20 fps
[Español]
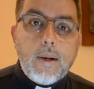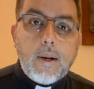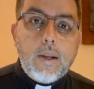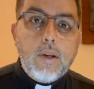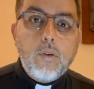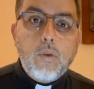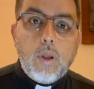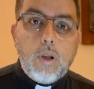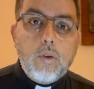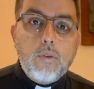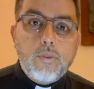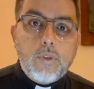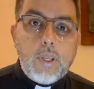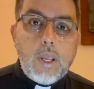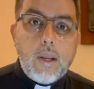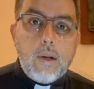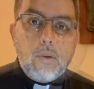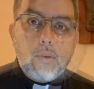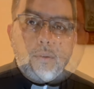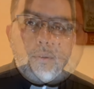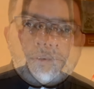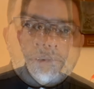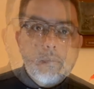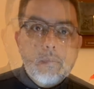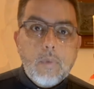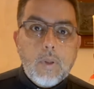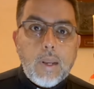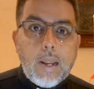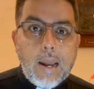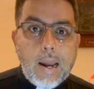reino de los cielos.
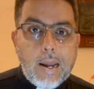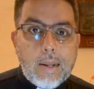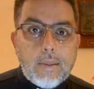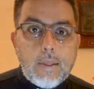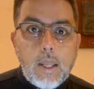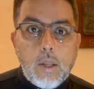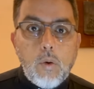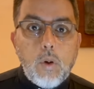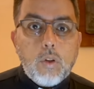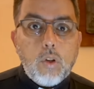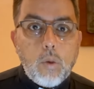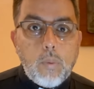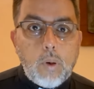Antes de nuestro